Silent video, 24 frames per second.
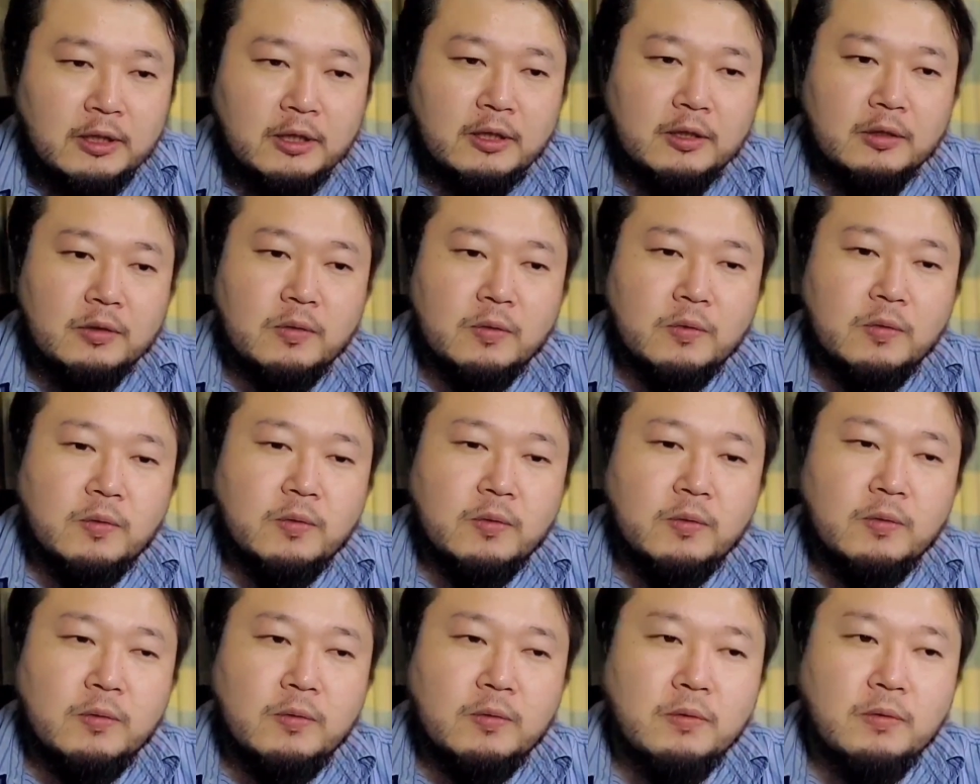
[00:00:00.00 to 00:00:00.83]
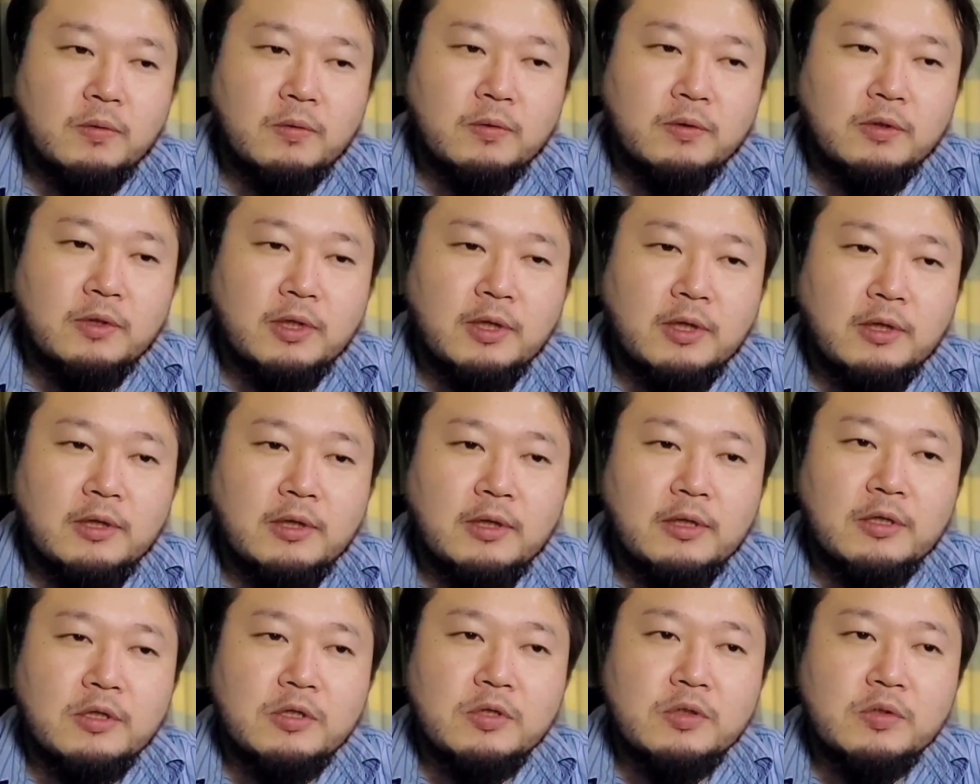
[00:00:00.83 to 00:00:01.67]

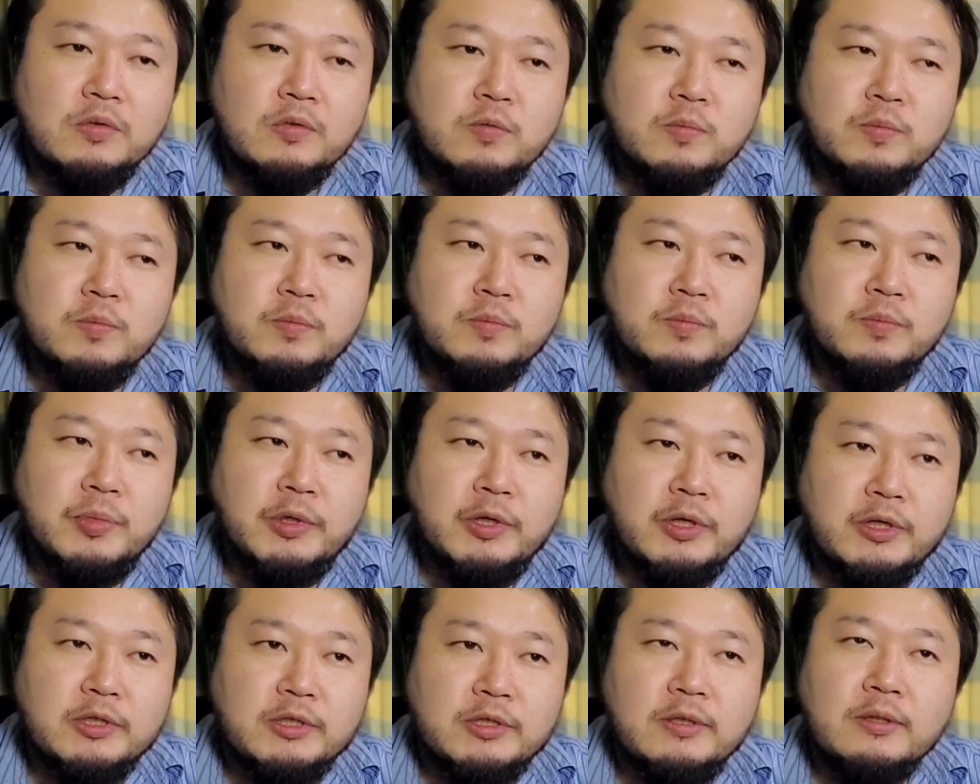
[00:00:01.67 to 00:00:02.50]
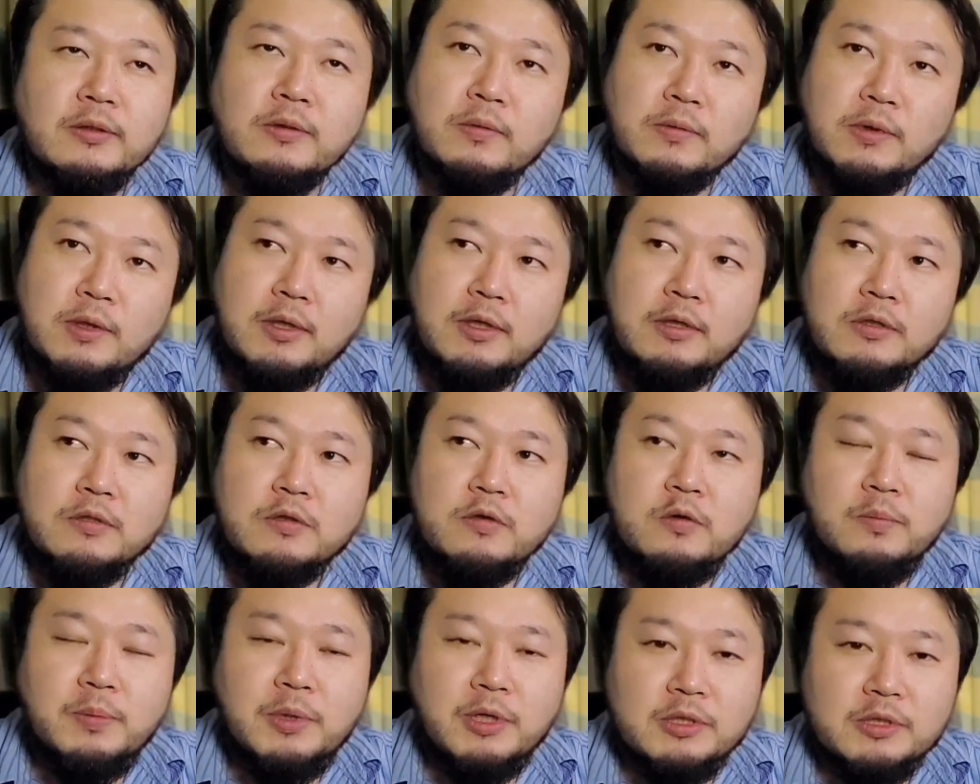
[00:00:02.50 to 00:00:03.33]
70%、
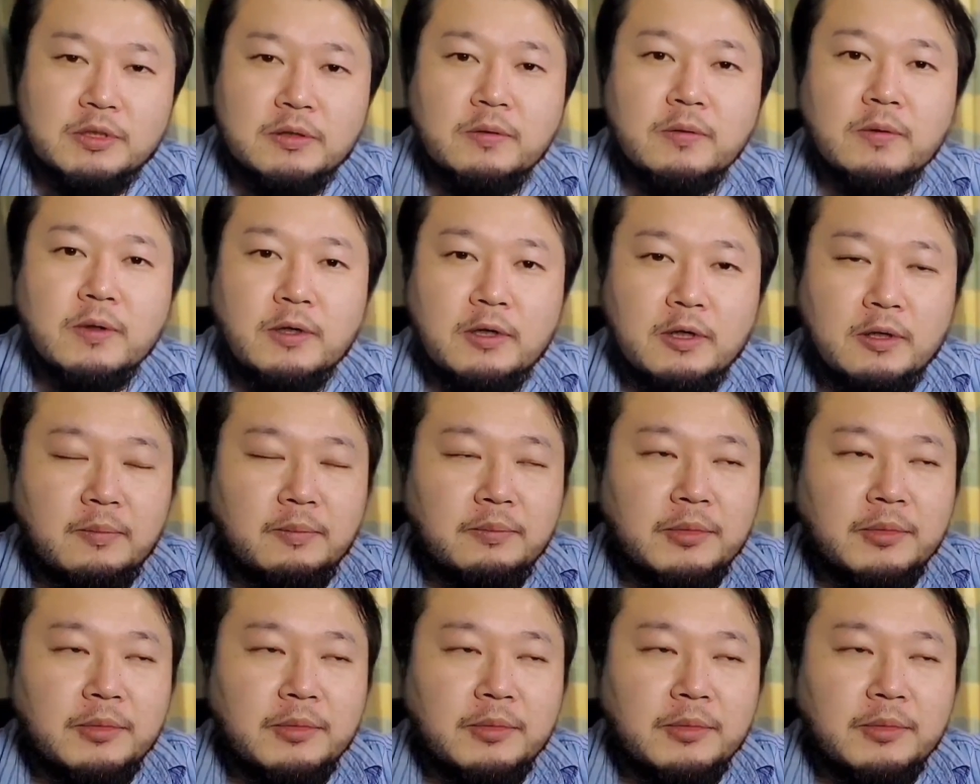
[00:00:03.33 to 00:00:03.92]
75% かな。